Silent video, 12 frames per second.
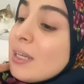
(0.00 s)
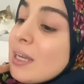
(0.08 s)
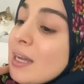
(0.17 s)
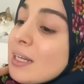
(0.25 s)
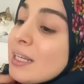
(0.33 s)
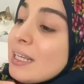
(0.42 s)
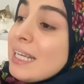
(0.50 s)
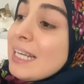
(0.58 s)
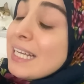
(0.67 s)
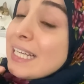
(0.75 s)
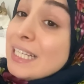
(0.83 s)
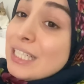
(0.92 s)
Yani
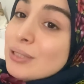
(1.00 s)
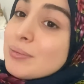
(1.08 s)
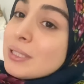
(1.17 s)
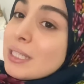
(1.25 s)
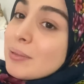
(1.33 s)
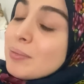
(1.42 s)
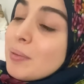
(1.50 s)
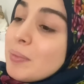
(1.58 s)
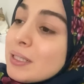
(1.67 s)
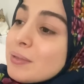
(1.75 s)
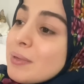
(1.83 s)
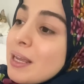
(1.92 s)
hiçbir şey
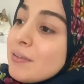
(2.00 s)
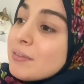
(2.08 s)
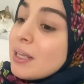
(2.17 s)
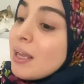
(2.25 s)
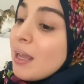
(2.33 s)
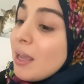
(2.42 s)
yapamadım evde.